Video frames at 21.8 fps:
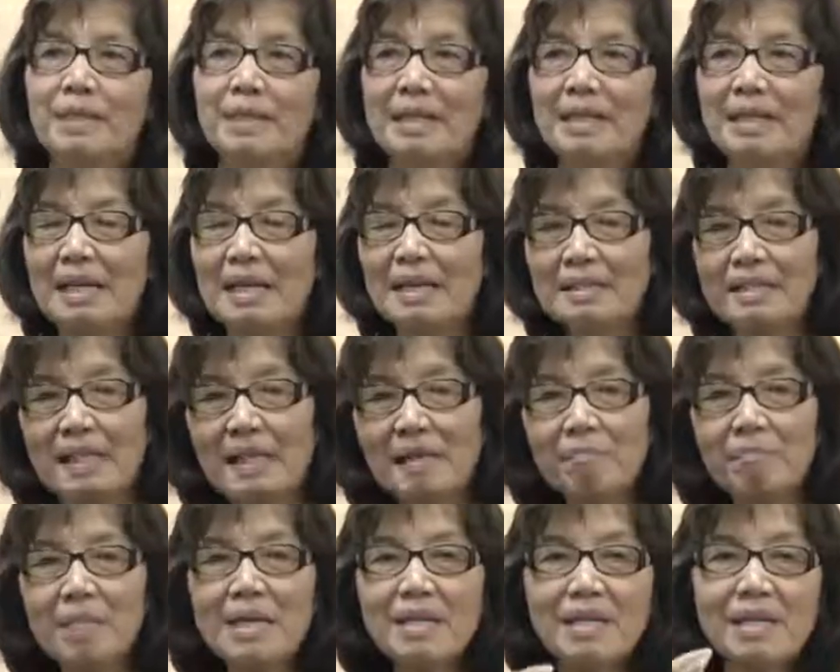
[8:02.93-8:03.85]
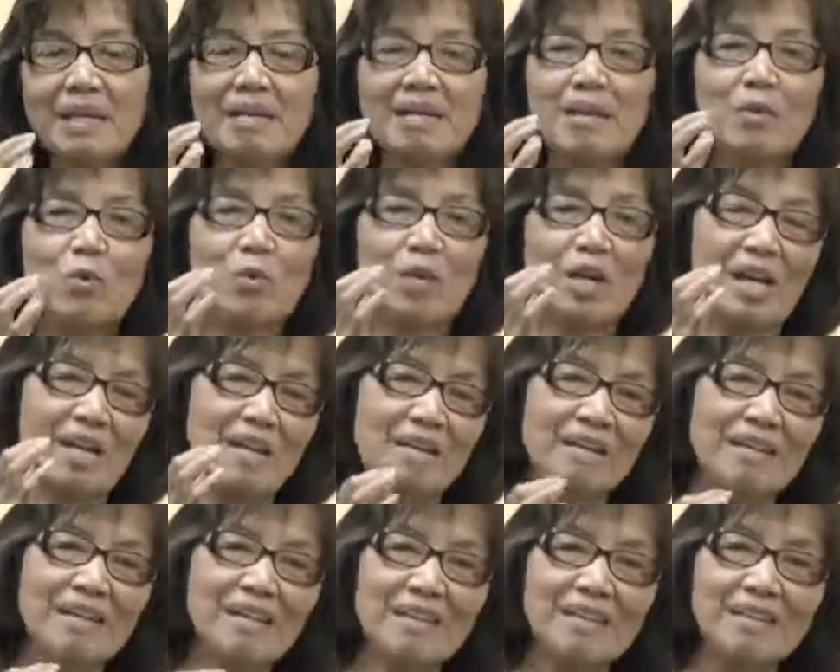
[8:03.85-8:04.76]
thì anh chị em biết cái điều
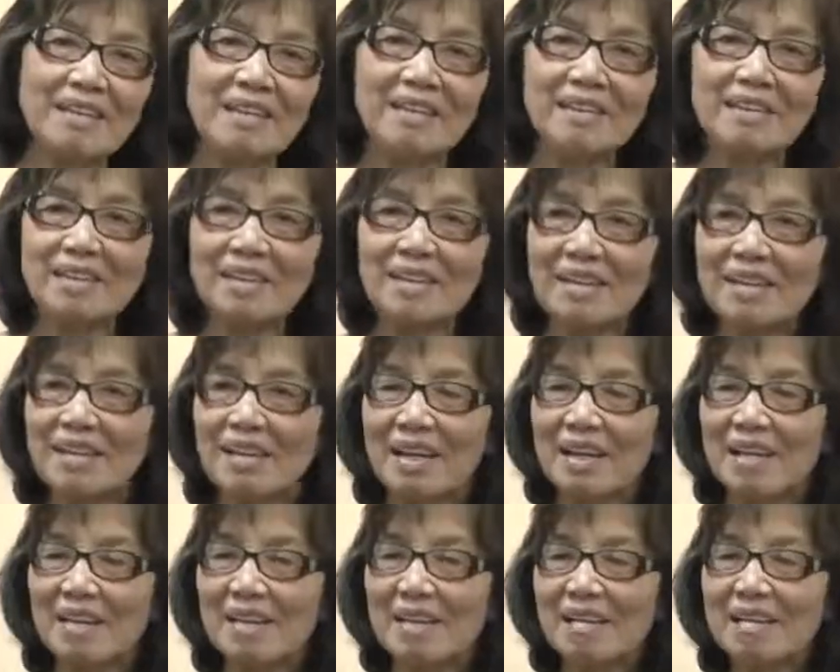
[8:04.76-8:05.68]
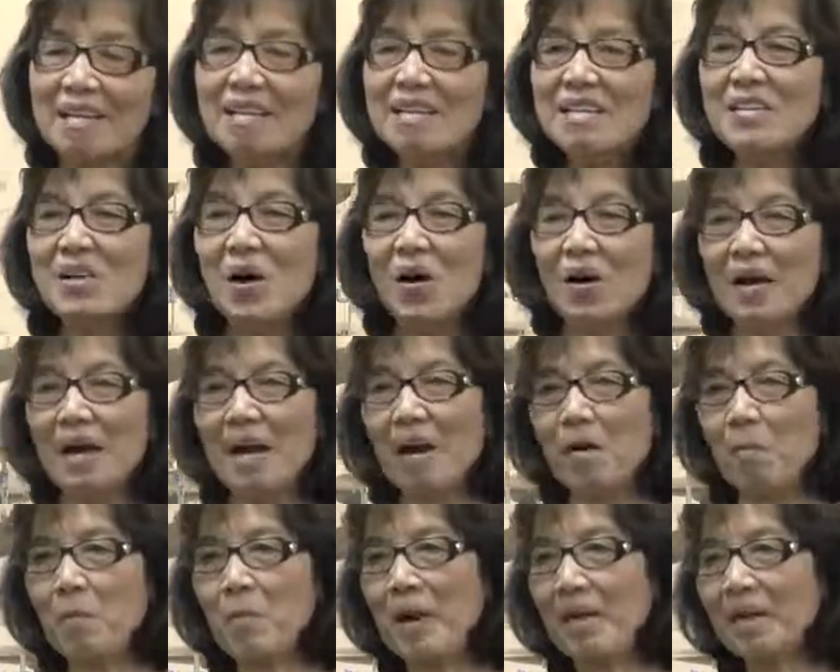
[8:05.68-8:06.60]
kiện cái cái cái cái lý do
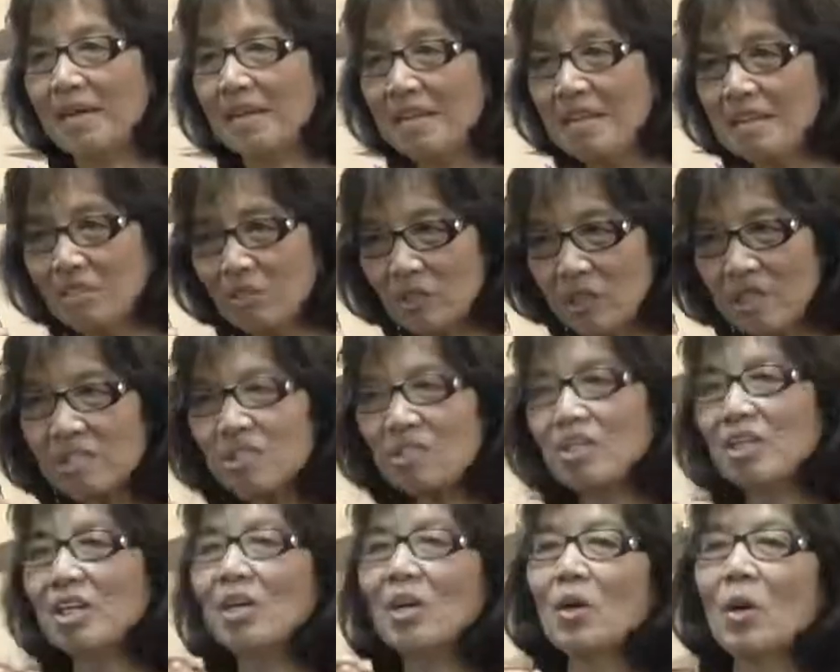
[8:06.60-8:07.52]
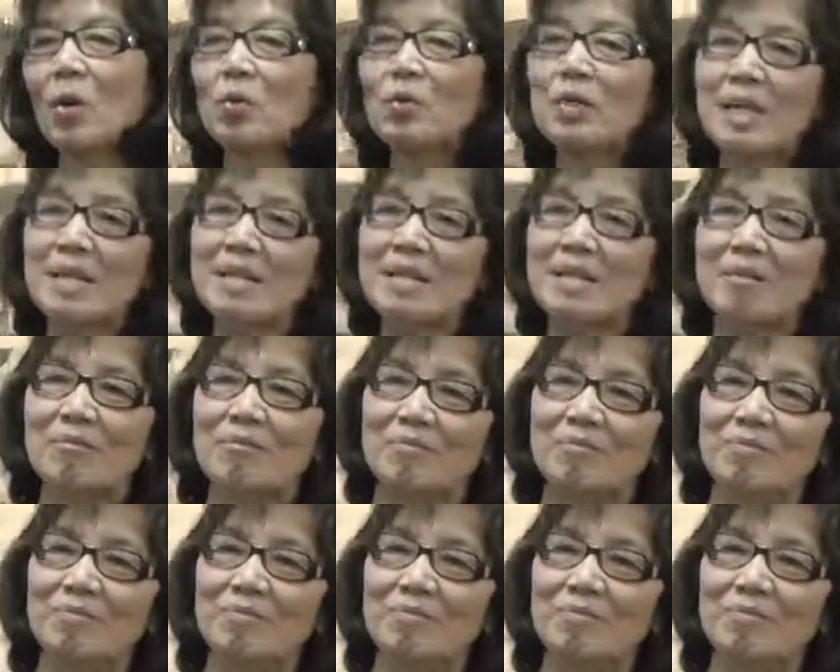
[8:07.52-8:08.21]
nào mà khiến cho cái trường đó nó nổi tiếng không?